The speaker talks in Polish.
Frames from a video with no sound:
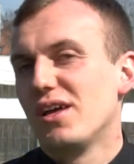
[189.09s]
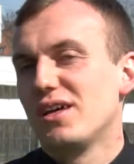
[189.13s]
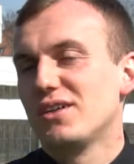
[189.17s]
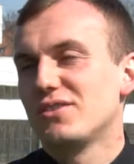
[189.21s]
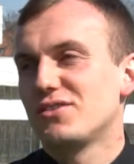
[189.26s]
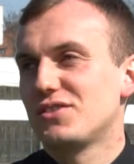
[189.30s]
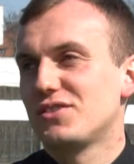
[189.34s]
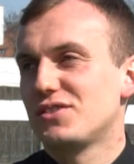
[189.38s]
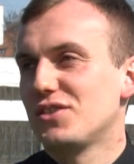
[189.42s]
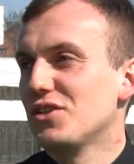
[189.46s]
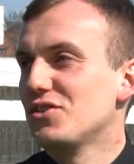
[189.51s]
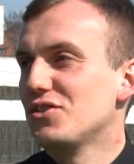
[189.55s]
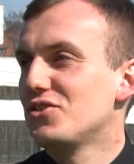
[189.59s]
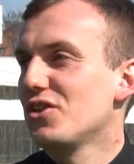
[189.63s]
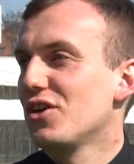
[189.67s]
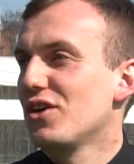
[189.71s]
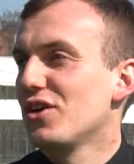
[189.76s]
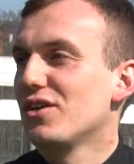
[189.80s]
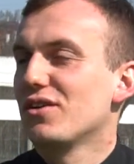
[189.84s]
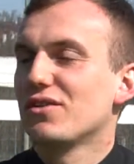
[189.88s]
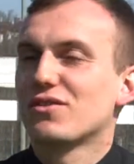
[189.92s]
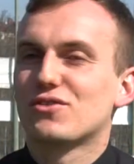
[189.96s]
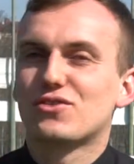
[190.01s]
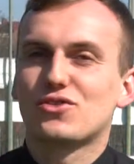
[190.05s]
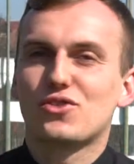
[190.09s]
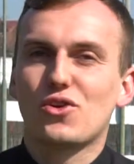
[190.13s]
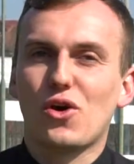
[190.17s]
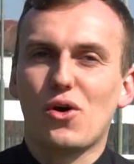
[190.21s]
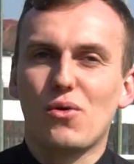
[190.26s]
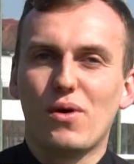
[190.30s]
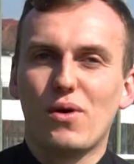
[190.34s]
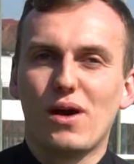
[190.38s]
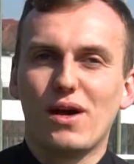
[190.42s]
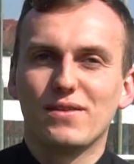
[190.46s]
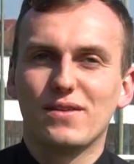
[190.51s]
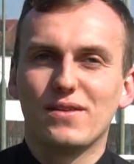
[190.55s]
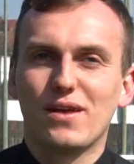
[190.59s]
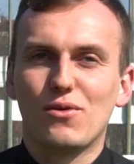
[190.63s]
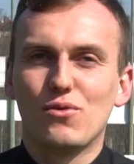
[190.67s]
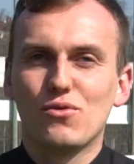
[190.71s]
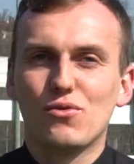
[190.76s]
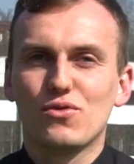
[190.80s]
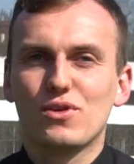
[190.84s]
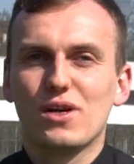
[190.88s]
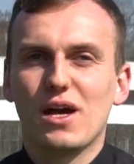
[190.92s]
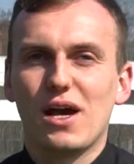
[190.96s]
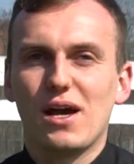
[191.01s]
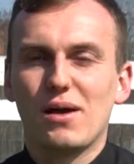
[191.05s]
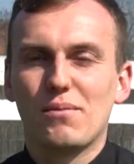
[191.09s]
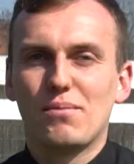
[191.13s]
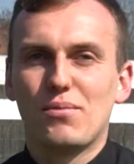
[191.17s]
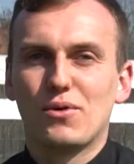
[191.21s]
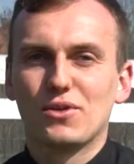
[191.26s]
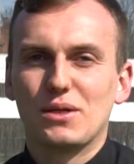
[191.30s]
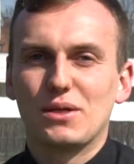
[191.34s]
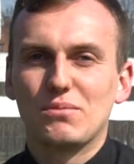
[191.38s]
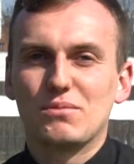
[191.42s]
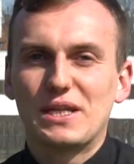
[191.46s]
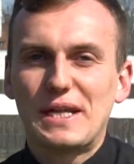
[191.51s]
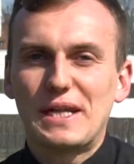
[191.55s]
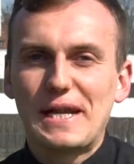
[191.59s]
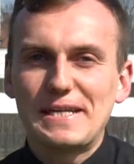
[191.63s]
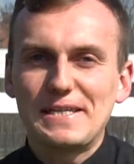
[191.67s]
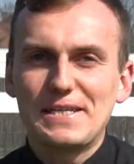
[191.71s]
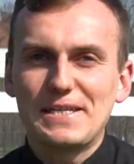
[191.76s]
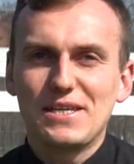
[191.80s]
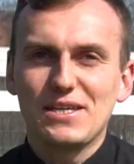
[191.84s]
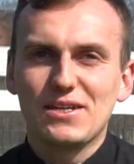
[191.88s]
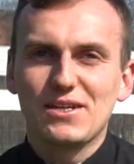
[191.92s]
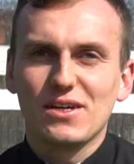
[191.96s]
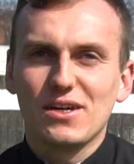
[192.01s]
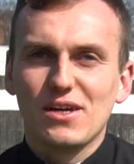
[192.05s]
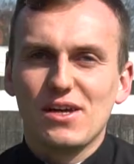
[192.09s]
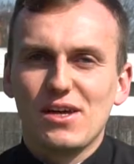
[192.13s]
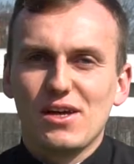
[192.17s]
w sensie szkoła, nauka, potem trening,